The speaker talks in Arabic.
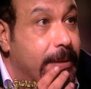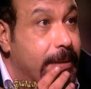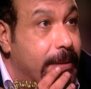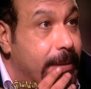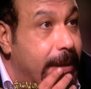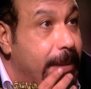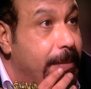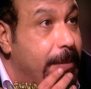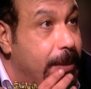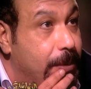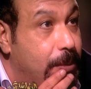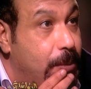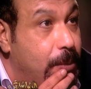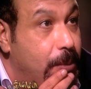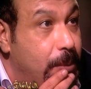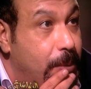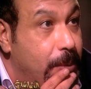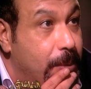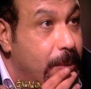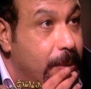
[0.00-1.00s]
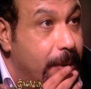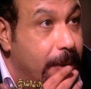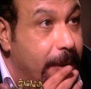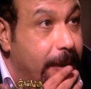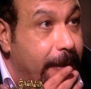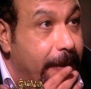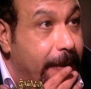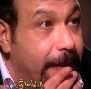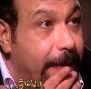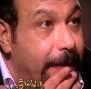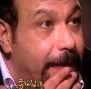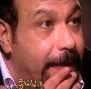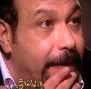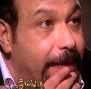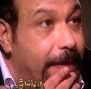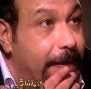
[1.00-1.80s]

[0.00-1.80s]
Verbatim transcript: دايما تقوله ايه